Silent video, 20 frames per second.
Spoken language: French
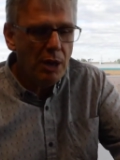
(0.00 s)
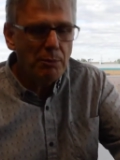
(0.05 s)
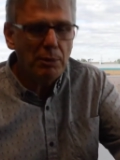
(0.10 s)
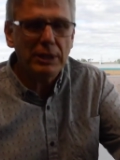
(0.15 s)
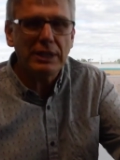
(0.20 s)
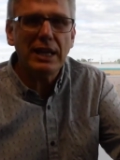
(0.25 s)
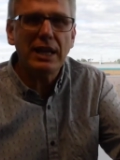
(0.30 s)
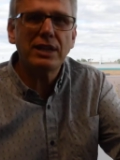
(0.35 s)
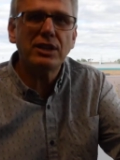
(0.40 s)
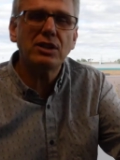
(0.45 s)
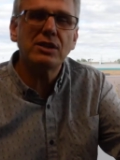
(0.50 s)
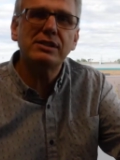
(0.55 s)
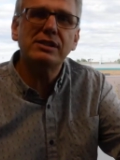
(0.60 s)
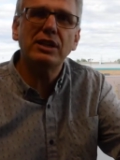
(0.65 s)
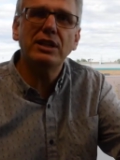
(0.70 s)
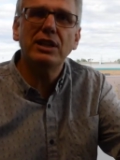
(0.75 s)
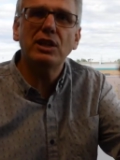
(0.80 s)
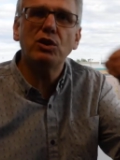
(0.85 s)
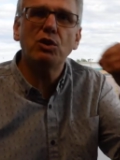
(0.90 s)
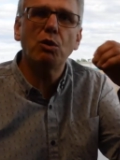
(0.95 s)
Peut-être que
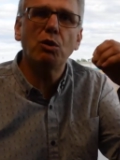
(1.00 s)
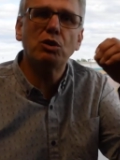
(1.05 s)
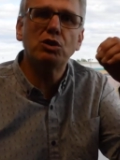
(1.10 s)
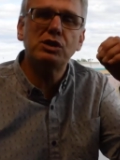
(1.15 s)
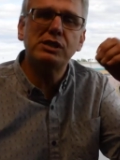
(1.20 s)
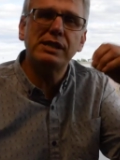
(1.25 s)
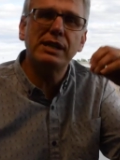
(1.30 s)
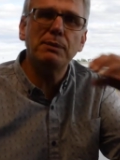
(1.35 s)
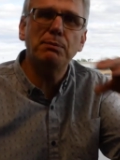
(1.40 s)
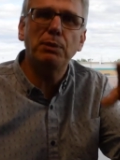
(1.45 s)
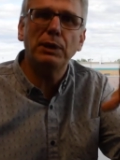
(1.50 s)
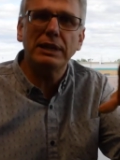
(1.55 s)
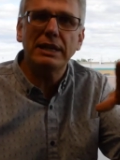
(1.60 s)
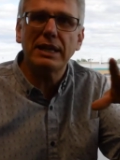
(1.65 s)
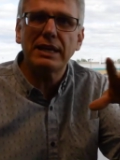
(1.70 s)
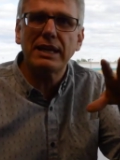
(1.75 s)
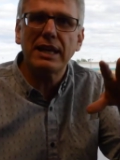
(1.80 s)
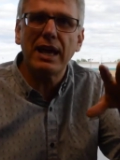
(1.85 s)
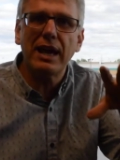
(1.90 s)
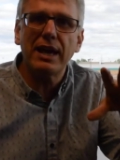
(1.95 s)
c'est des courtiers
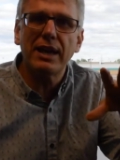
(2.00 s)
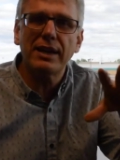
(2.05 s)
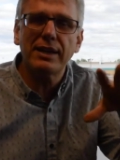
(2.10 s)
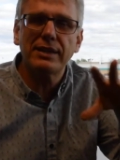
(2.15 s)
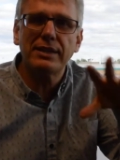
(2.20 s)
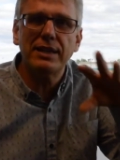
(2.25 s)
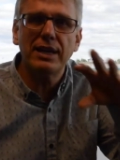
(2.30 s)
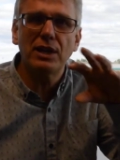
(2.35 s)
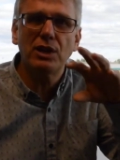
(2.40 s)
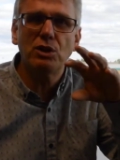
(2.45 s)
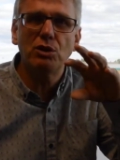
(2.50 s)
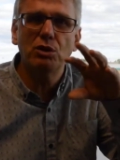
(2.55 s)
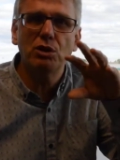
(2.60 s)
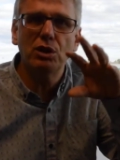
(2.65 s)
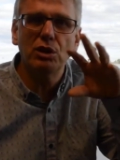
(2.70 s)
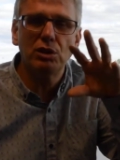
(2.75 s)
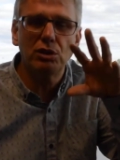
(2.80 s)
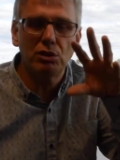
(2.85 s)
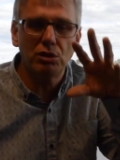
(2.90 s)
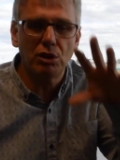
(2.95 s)
hypothécaires qui
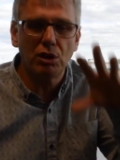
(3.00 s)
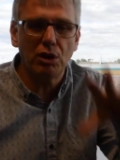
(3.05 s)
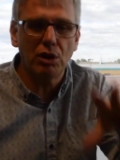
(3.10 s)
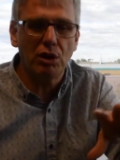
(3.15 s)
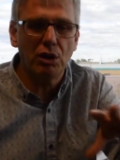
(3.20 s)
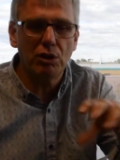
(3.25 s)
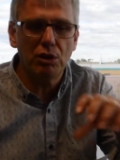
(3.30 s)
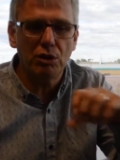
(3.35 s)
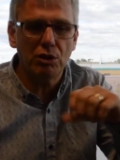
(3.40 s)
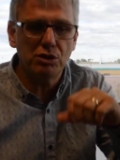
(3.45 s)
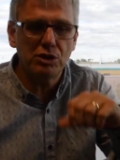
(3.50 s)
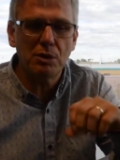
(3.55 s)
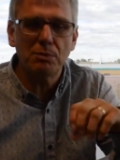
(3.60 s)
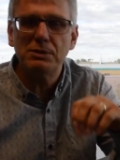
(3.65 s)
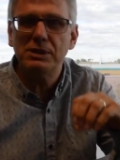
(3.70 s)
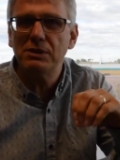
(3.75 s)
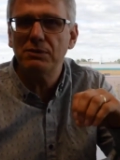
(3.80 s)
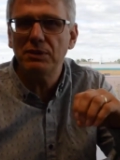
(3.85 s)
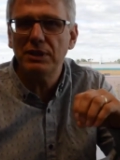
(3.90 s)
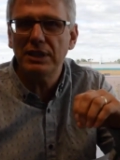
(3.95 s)
écoutent euh, ce
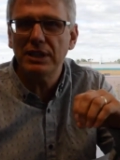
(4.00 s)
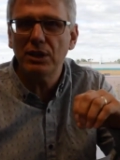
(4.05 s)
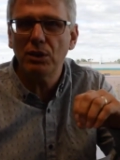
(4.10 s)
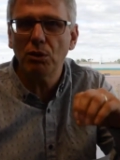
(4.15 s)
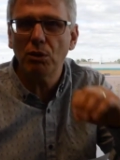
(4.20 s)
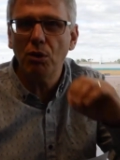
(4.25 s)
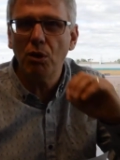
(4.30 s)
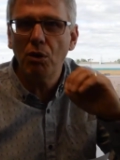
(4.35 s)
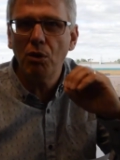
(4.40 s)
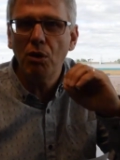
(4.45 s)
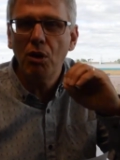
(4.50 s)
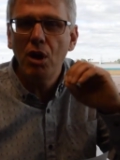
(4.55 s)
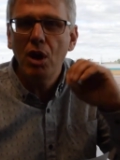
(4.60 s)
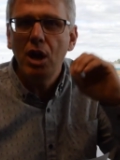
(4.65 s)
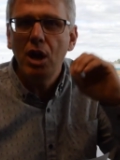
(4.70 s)
petit vidéo.